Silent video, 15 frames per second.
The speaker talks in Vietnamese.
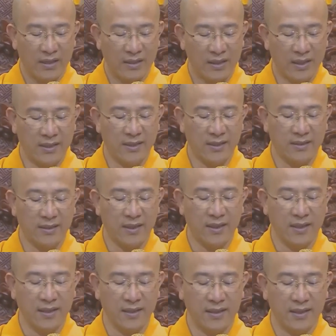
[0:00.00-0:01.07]
Người giữ
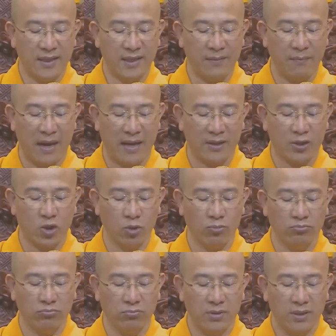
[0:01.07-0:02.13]
giới khi mạng
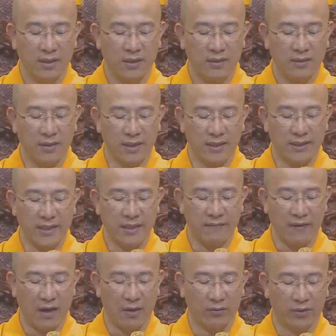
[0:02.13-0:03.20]
chung được sinh
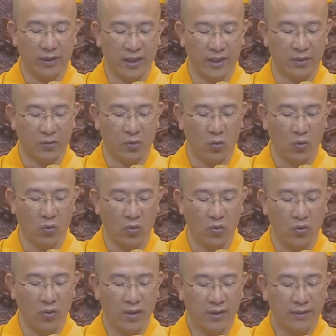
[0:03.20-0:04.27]
vào thiện thú,
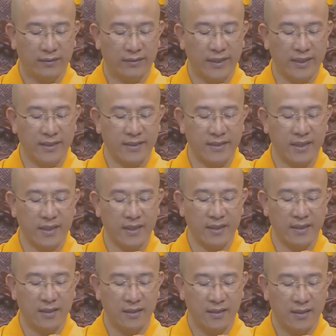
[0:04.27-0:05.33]
thiên giới,
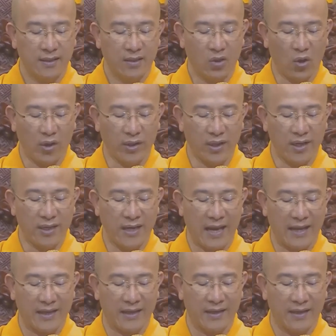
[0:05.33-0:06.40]
cõi đời
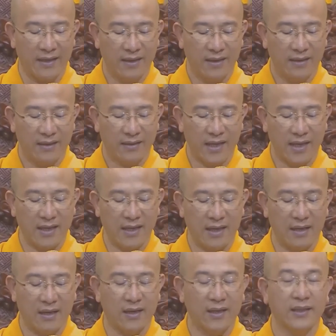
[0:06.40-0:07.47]
này. Đây là
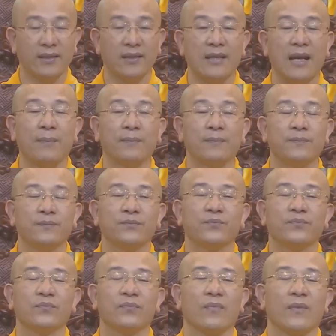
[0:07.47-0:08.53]
lợi ích thứ năm.
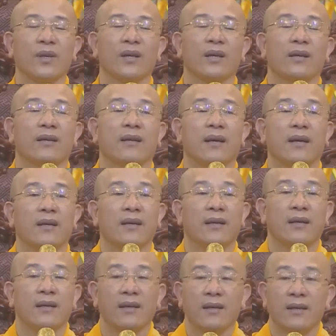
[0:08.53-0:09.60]
Đấy,
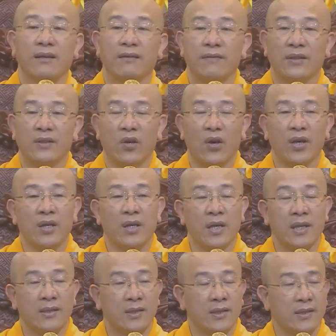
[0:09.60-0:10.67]
Phật nói
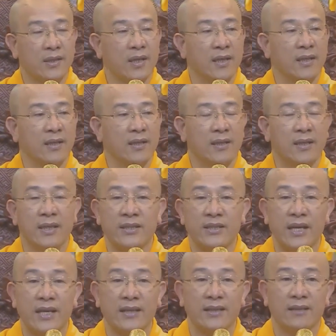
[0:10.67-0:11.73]
người giữ giới khi
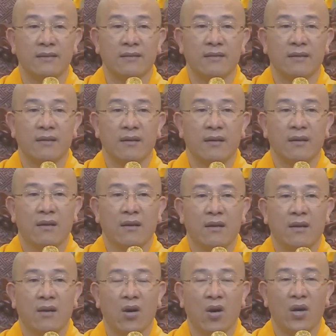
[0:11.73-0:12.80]
chết ấy,
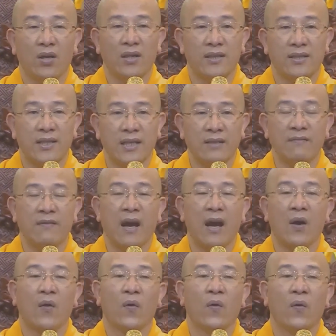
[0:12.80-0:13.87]
họ được sinh vào